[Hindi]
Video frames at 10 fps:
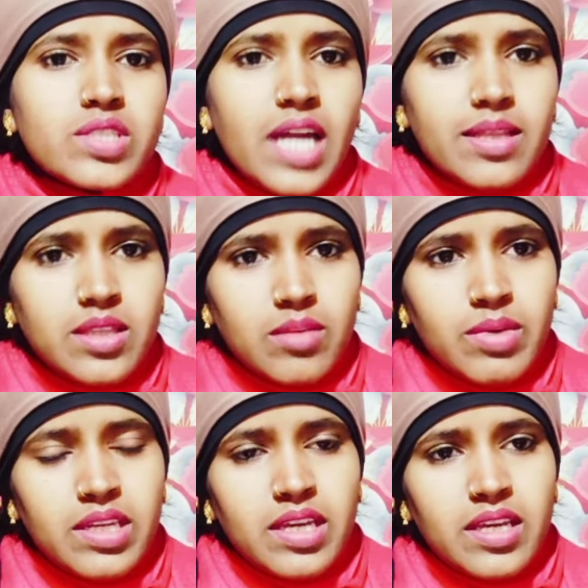को जानती
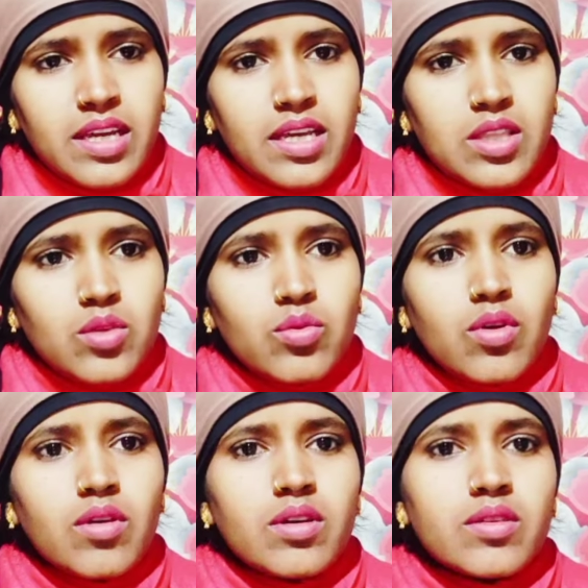भी नहीं है तो
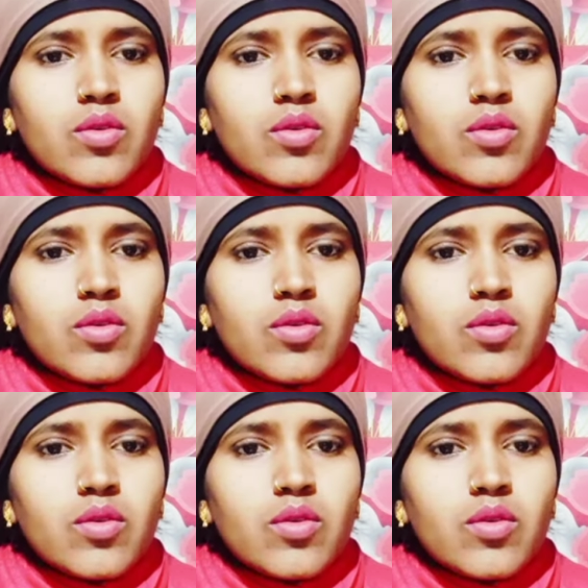वो